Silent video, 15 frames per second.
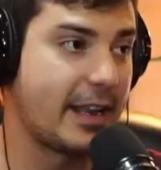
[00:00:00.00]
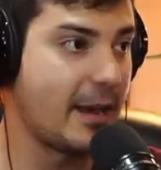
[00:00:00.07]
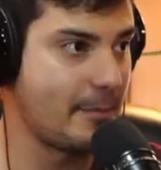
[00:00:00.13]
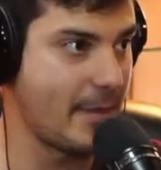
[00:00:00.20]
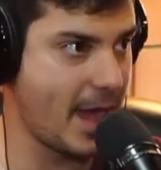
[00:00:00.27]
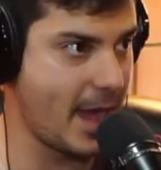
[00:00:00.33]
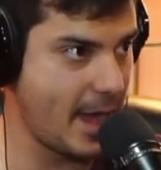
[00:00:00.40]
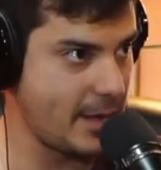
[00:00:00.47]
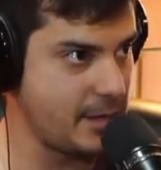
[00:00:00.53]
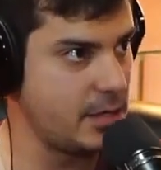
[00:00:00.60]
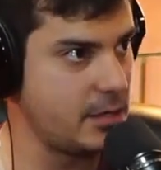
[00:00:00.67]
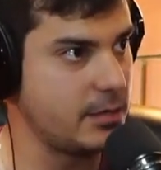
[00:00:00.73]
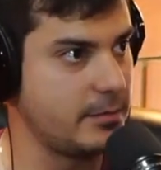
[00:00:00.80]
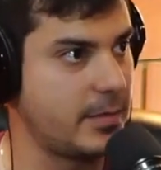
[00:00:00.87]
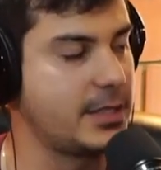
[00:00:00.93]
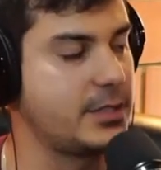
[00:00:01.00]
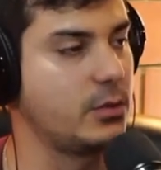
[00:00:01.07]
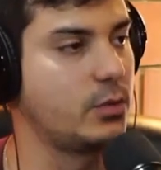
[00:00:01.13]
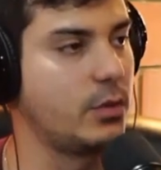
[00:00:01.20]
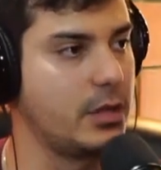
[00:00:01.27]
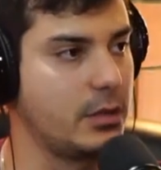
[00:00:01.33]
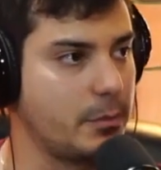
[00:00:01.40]
na média, mas eu
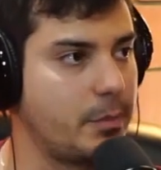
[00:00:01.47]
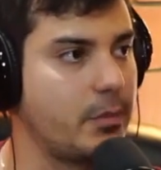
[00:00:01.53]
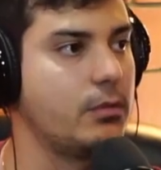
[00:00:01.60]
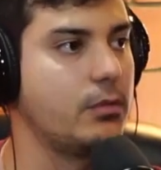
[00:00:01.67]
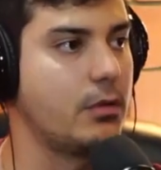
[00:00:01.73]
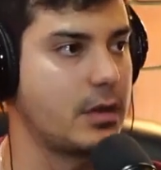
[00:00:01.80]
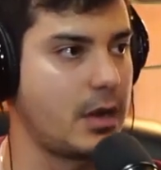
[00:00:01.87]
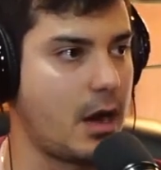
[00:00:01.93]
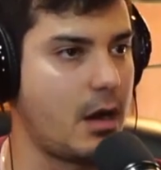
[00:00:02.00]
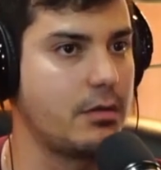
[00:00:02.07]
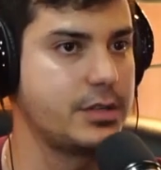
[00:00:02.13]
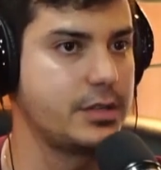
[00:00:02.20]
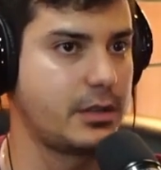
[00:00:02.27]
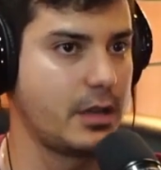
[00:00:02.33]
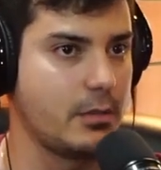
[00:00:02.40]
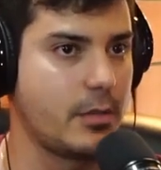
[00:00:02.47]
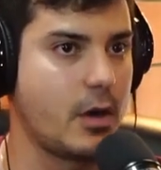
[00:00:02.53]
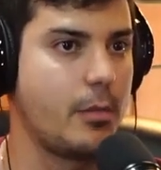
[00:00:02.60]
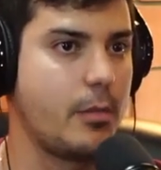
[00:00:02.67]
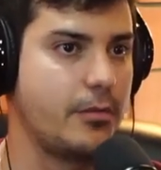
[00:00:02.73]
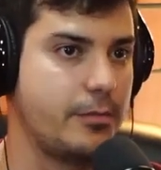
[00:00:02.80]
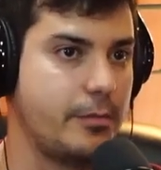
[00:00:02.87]
tô indo pra um local onde tem um
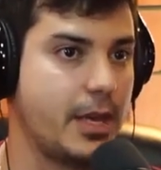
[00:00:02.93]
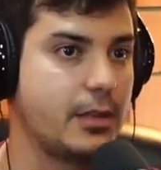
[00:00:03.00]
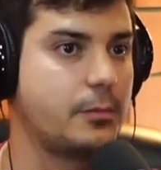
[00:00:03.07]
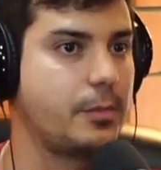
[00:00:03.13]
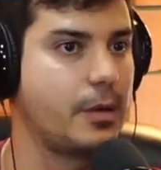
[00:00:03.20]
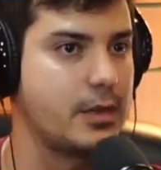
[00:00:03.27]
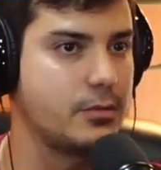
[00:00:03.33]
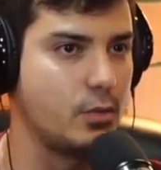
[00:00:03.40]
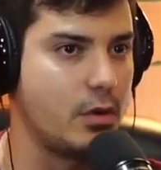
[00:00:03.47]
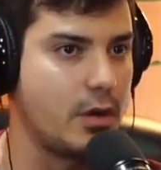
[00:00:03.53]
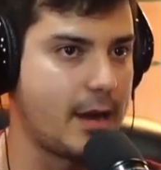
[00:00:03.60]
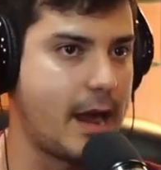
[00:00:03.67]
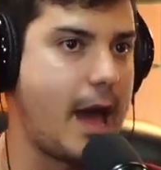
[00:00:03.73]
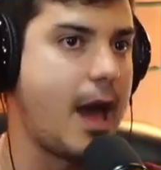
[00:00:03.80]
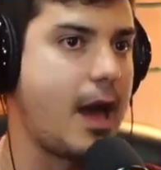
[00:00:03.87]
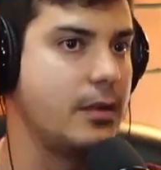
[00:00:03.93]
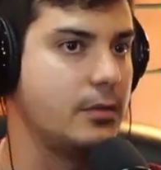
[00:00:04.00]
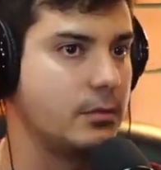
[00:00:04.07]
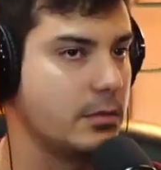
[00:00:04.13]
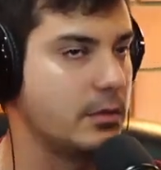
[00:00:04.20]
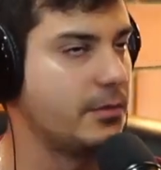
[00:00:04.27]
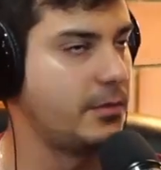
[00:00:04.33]
mau movimento, por causa do horário e
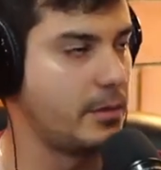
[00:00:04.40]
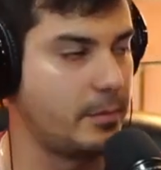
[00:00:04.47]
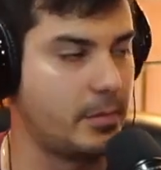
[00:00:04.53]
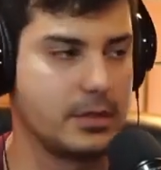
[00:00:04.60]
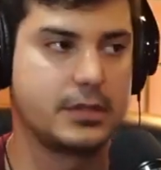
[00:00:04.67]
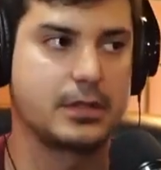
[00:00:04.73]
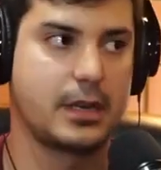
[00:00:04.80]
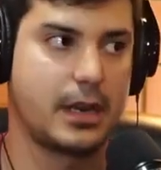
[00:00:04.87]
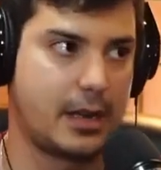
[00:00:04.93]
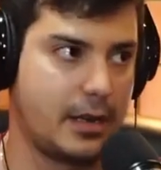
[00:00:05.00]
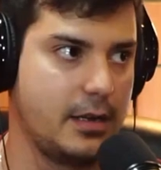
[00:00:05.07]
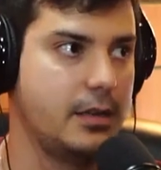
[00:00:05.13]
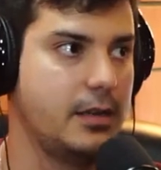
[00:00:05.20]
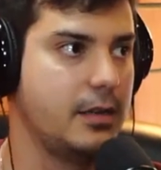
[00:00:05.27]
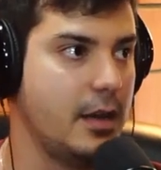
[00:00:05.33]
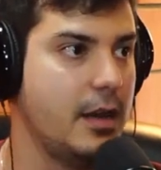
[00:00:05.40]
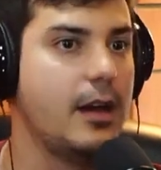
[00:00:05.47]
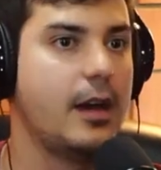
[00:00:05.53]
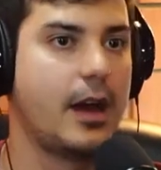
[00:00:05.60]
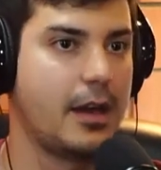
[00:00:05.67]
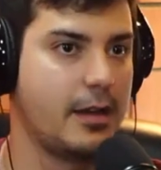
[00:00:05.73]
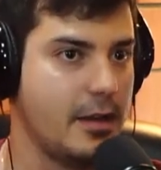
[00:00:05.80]
tudo. Eu falei, pô, esse cara aí. É um
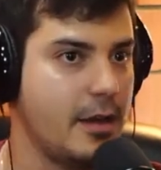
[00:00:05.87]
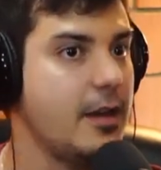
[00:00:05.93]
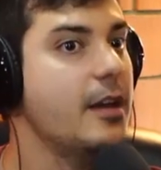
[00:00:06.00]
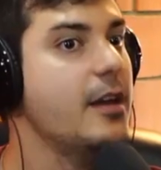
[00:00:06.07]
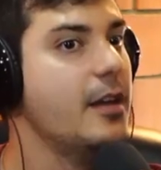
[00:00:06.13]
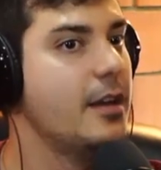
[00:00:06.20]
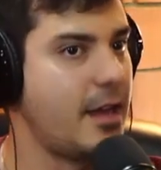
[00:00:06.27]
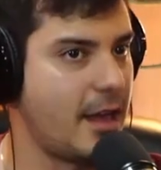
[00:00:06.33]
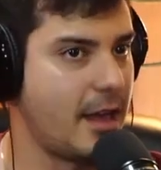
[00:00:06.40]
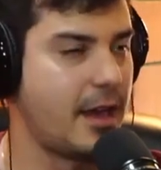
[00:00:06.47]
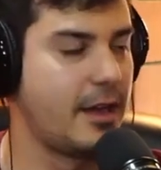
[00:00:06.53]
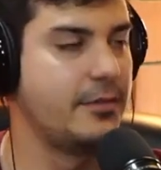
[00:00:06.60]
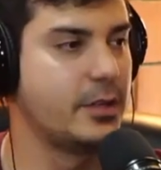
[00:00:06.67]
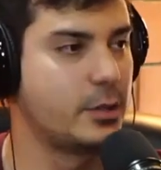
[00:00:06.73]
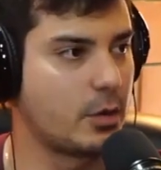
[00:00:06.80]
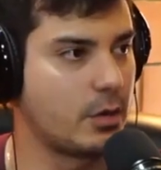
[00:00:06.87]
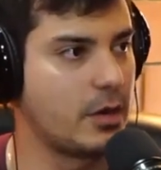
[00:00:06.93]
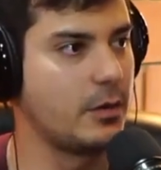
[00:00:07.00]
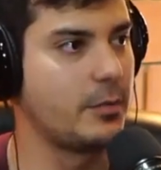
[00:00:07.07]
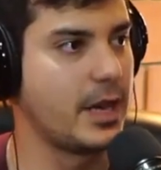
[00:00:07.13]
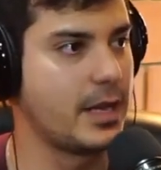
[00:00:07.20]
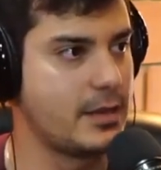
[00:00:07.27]
cara aí, que pensa diferente. É, aí vi
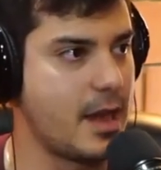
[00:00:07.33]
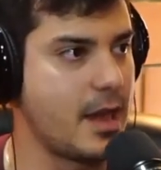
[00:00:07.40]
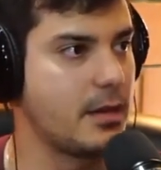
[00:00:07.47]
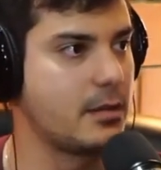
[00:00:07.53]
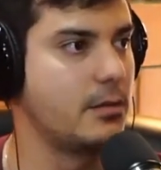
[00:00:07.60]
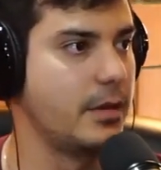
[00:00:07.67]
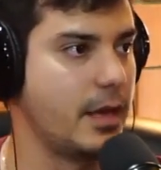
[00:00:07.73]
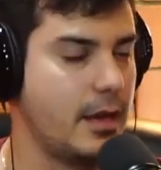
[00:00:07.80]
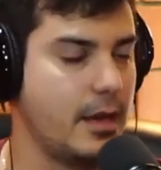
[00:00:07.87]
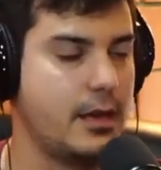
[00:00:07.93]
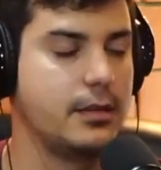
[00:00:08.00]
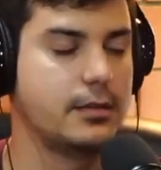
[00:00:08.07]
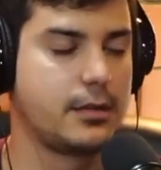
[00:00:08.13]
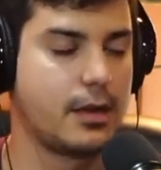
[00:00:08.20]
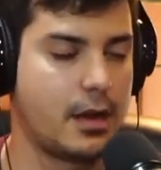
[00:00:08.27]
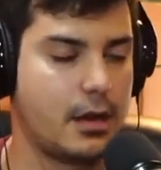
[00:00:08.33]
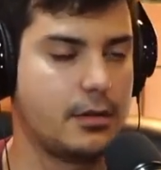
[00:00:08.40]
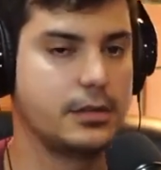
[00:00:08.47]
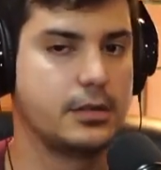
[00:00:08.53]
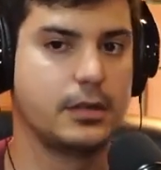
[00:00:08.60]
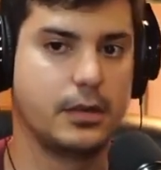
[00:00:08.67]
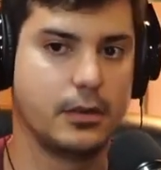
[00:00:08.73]
trocando uma ideia com ele e tal,
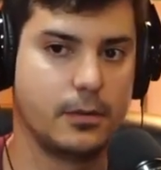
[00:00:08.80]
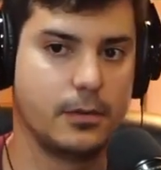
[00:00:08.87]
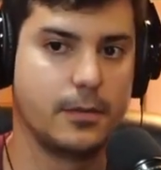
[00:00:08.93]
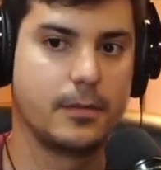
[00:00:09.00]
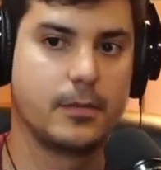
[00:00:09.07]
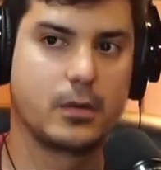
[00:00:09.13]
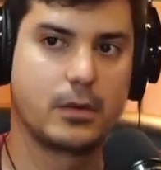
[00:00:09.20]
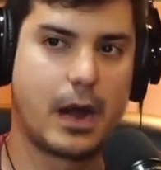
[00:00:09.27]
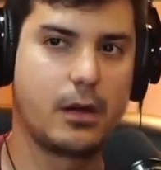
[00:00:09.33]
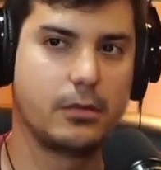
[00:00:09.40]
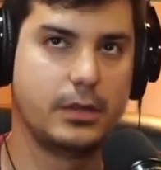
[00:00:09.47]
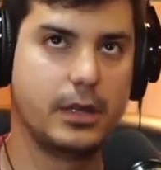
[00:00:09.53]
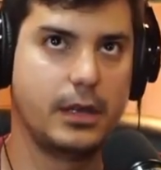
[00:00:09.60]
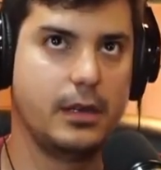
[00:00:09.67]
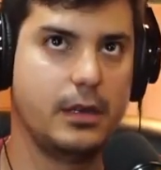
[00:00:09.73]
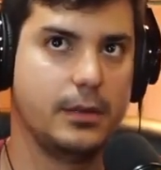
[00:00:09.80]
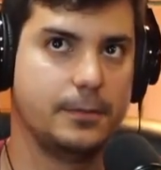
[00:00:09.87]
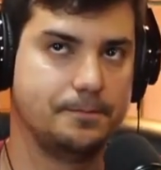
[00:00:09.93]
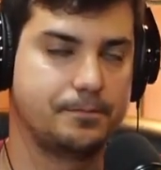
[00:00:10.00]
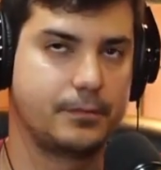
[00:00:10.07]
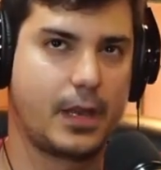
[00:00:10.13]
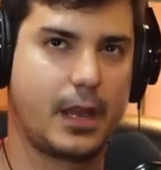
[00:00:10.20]
entendeu? O carro dele
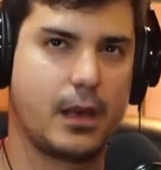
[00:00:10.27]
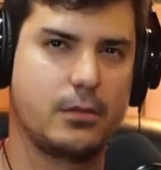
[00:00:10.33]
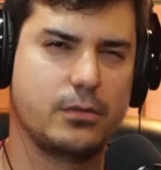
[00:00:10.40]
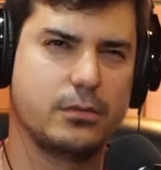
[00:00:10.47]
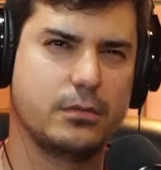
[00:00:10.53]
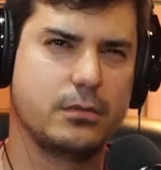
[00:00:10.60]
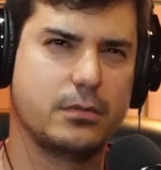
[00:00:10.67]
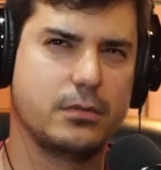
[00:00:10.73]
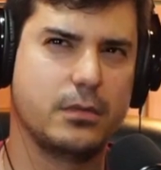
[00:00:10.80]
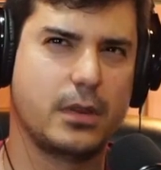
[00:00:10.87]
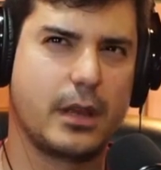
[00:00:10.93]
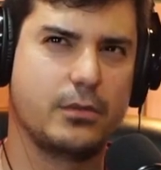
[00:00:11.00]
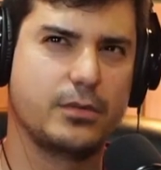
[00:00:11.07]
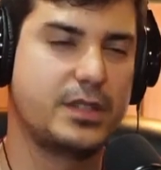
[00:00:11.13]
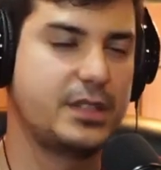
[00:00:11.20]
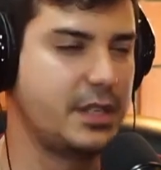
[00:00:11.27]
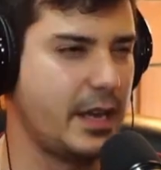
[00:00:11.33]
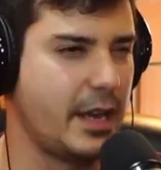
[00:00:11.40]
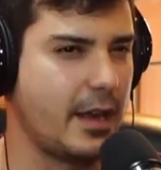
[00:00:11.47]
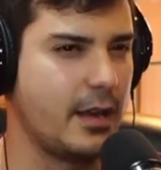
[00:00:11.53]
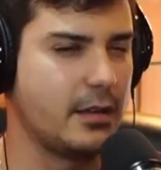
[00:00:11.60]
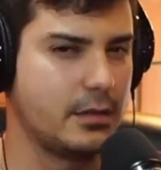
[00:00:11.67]
era um, era um
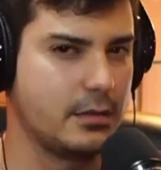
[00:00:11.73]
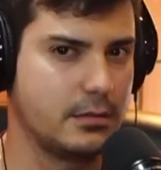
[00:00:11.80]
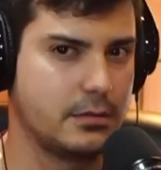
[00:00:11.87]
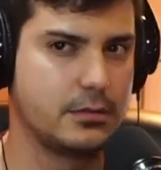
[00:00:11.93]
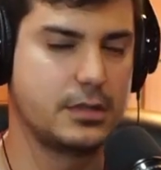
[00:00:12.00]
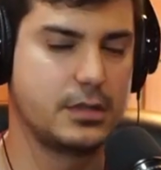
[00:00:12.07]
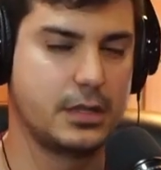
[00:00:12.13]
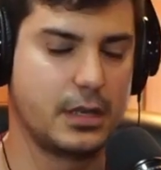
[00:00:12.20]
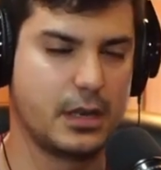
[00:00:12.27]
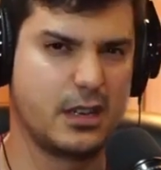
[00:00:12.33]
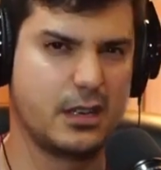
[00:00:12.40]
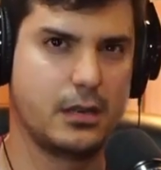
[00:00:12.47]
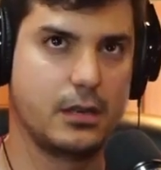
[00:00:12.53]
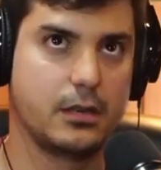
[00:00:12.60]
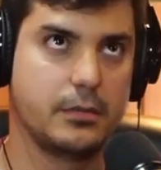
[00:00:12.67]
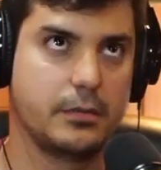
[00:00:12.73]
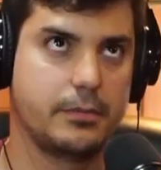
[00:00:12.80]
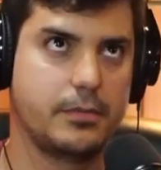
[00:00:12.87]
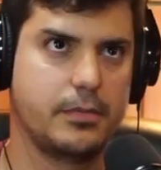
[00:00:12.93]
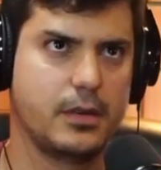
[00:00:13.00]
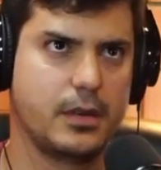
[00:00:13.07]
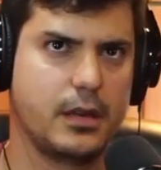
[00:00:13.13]
Siena, um Siena,
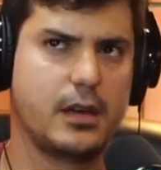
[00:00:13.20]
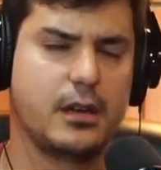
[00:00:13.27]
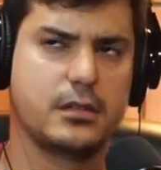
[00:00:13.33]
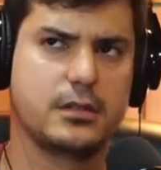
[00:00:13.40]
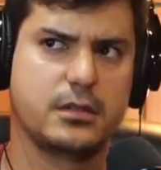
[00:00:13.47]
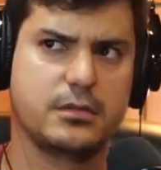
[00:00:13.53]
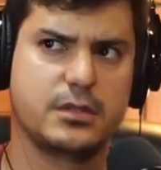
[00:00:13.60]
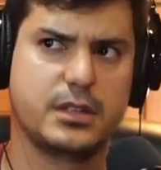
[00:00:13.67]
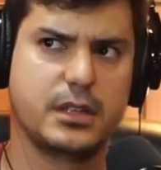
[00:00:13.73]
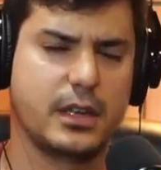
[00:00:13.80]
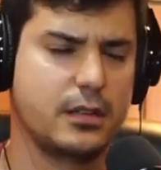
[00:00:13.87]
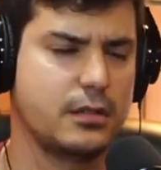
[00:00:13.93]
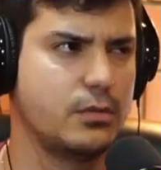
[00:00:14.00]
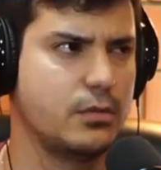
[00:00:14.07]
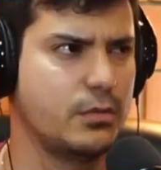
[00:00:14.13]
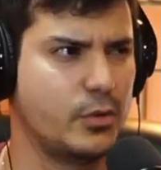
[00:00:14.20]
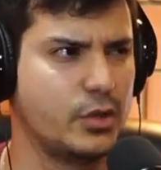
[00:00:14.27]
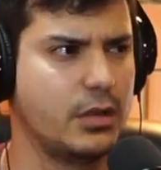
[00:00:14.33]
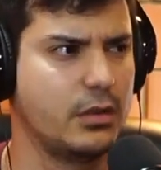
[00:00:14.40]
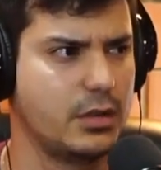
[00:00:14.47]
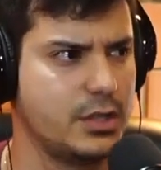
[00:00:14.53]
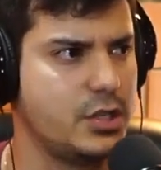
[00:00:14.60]
é, acho que é um Siena do
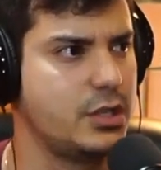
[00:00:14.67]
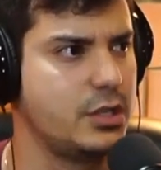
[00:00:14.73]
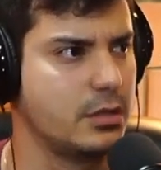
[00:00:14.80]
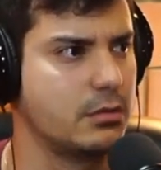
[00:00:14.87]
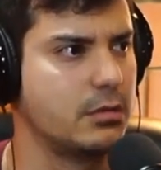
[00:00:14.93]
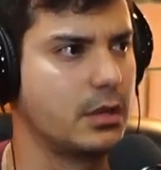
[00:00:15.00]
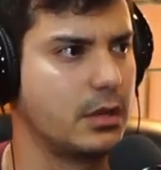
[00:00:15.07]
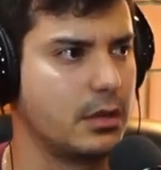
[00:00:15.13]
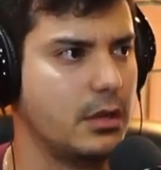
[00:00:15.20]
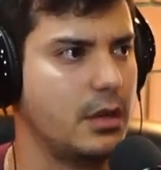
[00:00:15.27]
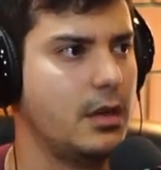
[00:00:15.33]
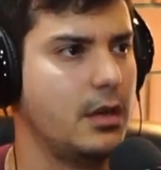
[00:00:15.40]
modelo antigo, né?